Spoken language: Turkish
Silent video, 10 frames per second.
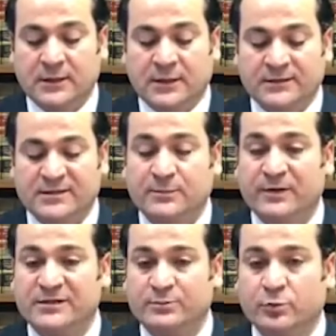eski
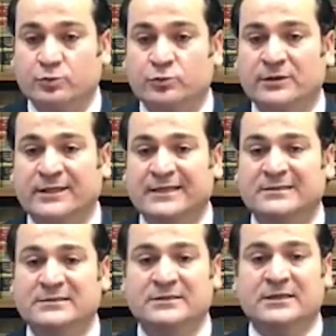pasaportuyla
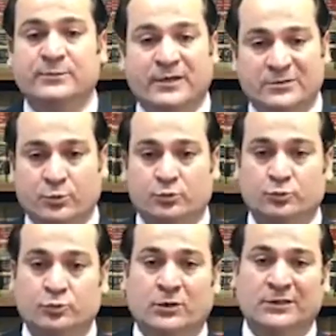kendisinin yeni
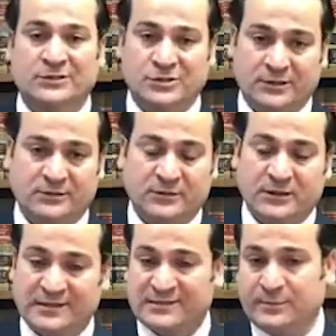pasaportunu alacak
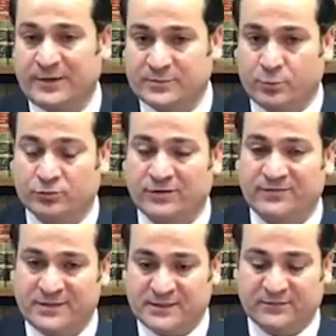ki eski pasaportta
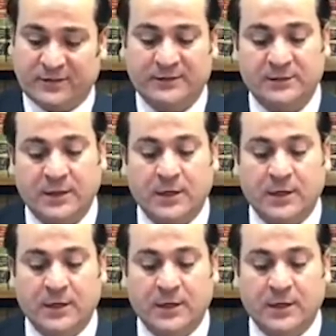vizesi var